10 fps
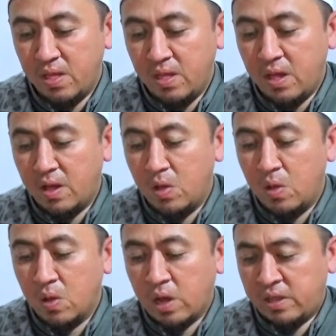ya
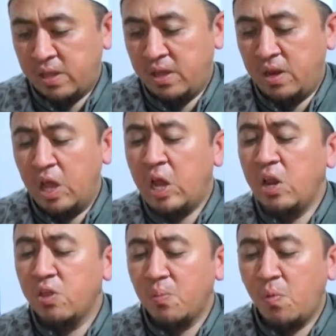katanya ini
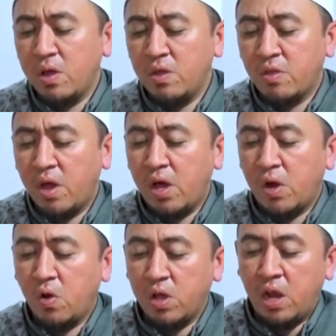ini semua
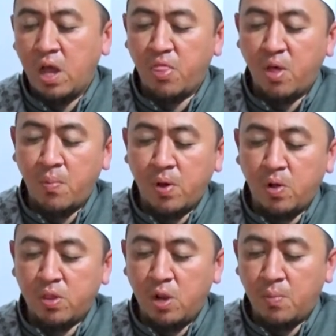isaroh ila
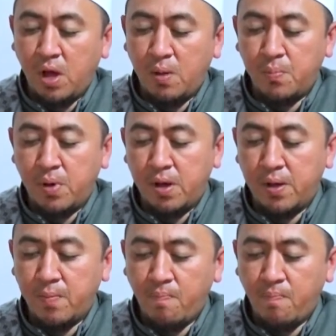thamaratil mahabbah